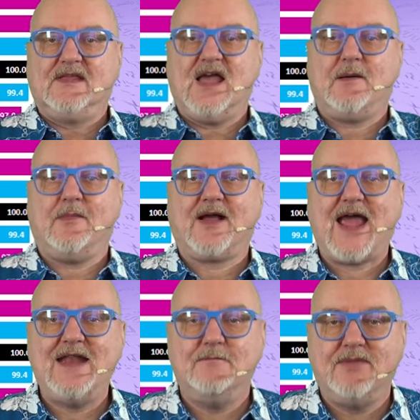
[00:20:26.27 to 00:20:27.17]
Die haben aber
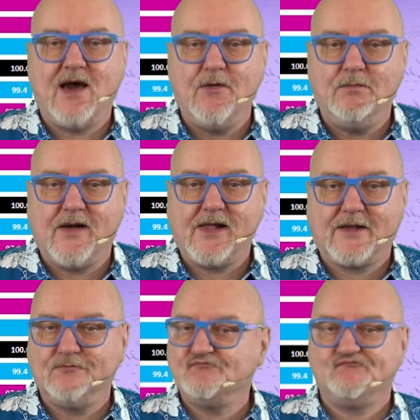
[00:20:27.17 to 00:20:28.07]
keinen blauen
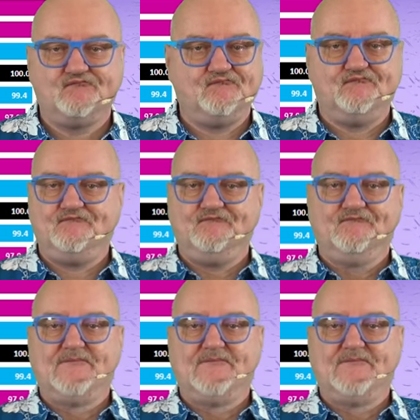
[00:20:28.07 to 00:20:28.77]
Balken. Mhm.